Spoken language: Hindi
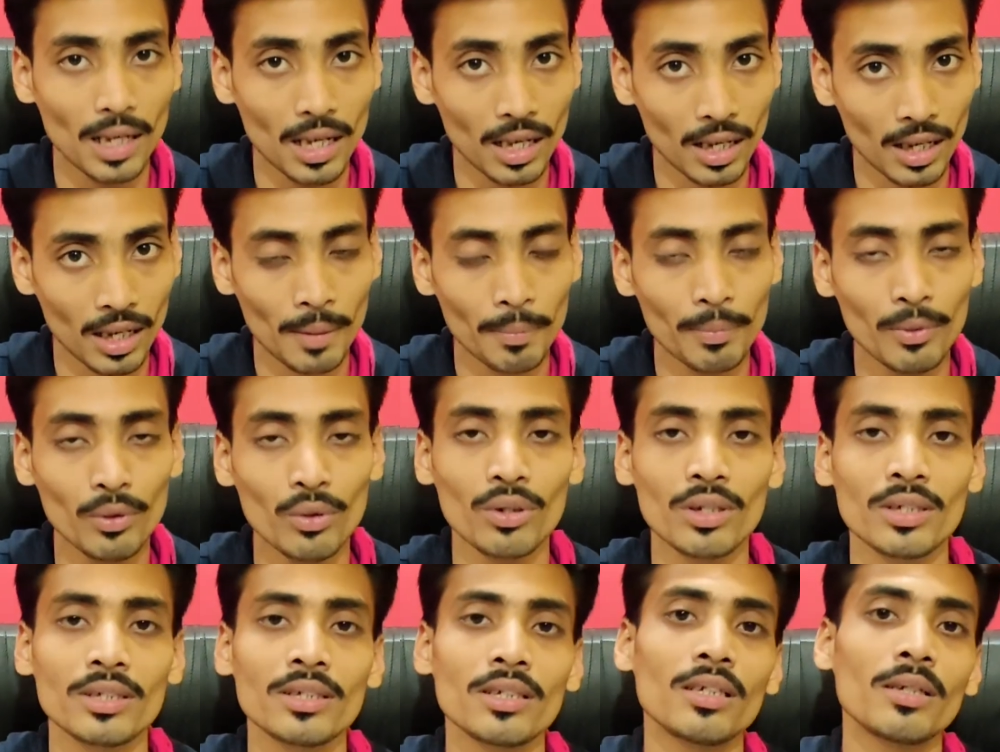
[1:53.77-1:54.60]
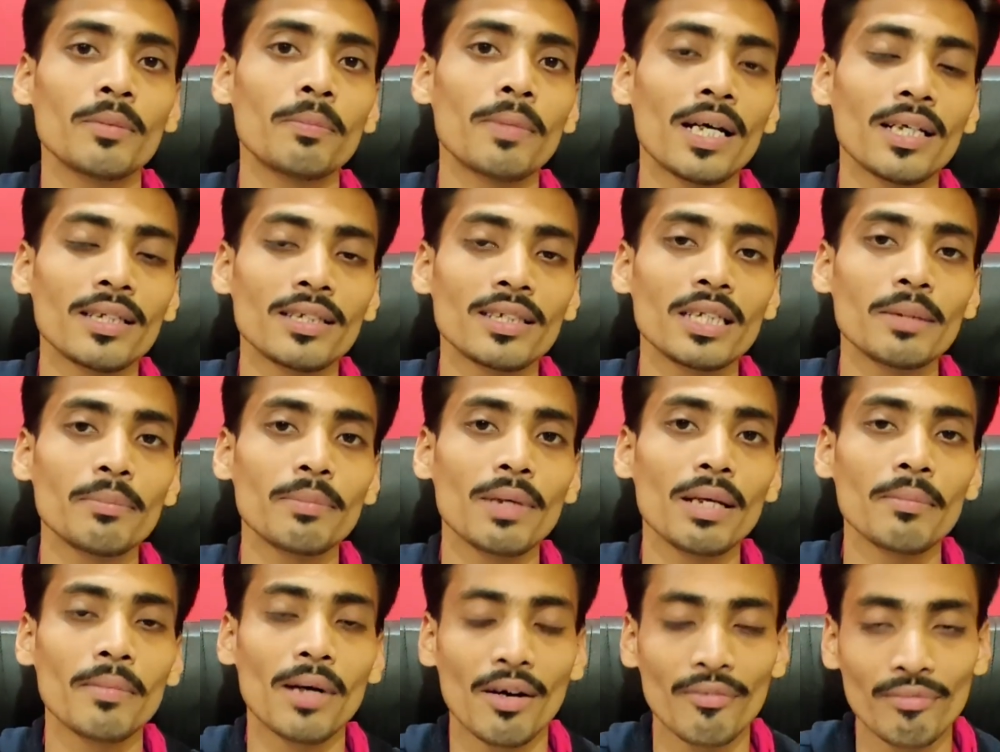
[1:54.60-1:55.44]
आप लोगों के पास से
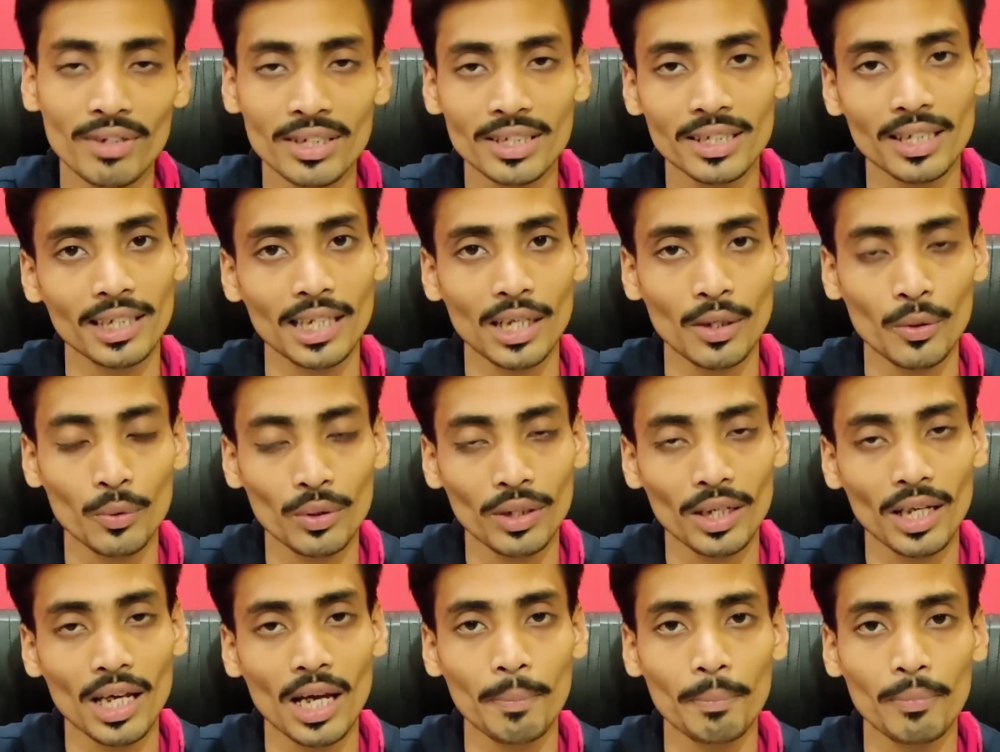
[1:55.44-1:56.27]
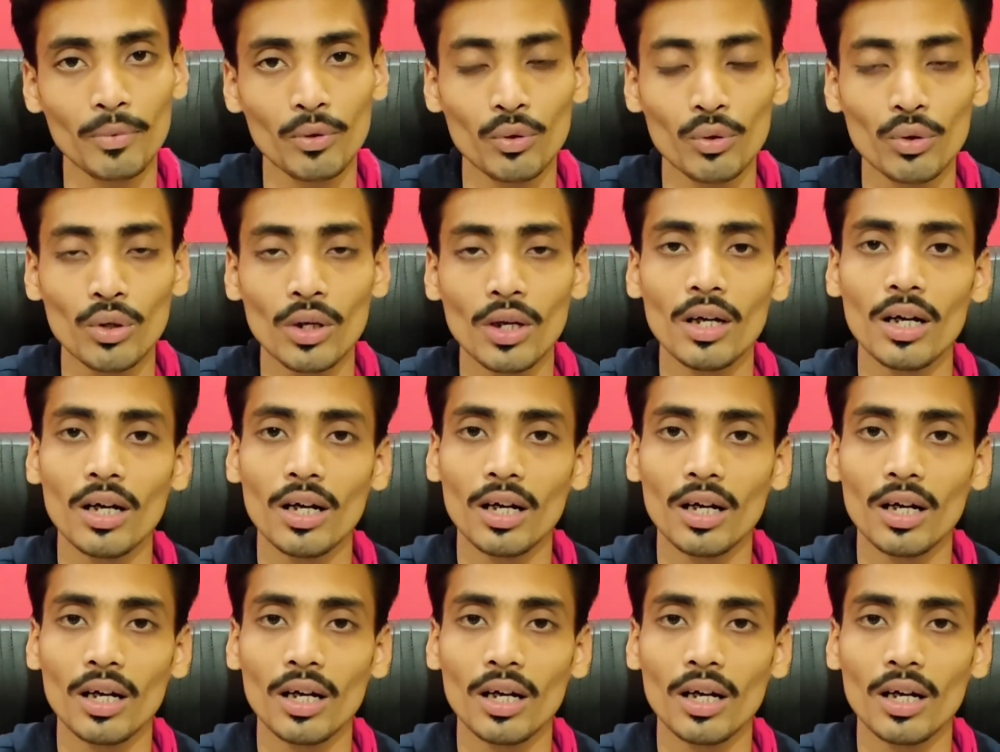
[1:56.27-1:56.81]
मैं माफ़ी चाहता हूँ कि आप लोग